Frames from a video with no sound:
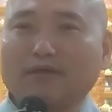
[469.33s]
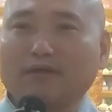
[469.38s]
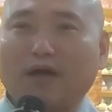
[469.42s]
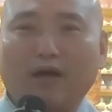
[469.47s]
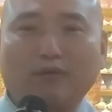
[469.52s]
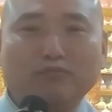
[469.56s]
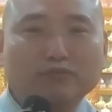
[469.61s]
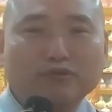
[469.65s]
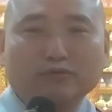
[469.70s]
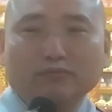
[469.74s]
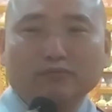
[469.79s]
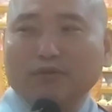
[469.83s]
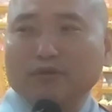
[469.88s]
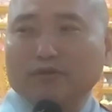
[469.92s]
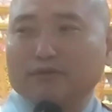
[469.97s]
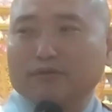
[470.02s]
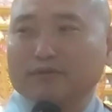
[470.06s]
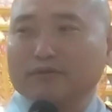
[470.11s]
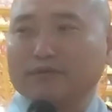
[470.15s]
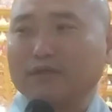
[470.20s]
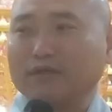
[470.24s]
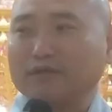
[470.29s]
아무 뭐
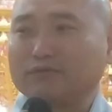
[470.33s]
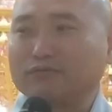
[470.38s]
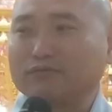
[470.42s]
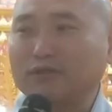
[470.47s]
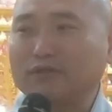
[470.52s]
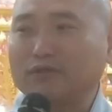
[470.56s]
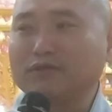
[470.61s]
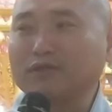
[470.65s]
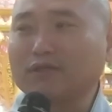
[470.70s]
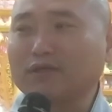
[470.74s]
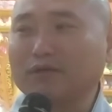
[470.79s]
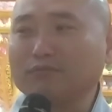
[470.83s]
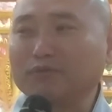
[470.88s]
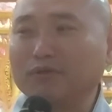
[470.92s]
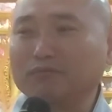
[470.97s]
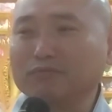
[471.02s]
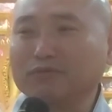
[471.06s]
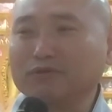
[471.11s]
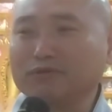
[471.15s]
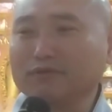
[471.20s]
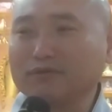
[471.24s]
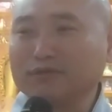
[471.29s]
그런 게 죄책감이
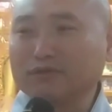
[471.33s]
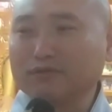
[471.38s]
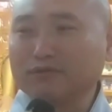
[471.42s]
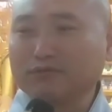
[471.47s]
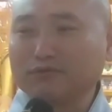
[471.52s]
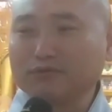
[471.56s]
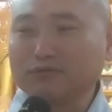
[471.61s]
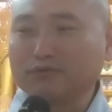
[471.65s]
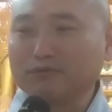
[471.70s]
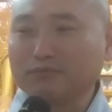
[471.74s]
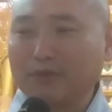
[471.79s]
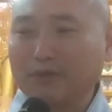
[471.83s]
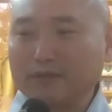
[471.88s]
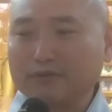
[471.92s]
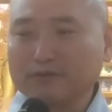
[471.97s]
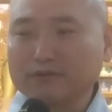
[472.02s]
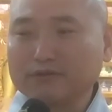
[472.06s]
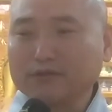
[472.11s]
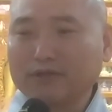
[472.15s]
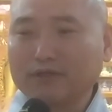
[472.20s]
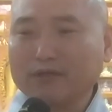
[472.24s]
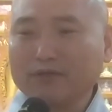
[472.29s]
없는 듯이 굴고 막
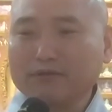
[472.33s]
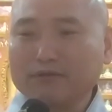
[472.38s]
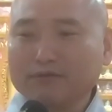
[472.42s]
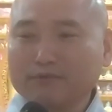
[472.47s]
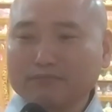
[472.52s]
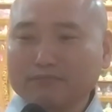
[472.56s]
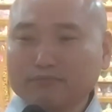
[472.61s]
그러잖아요.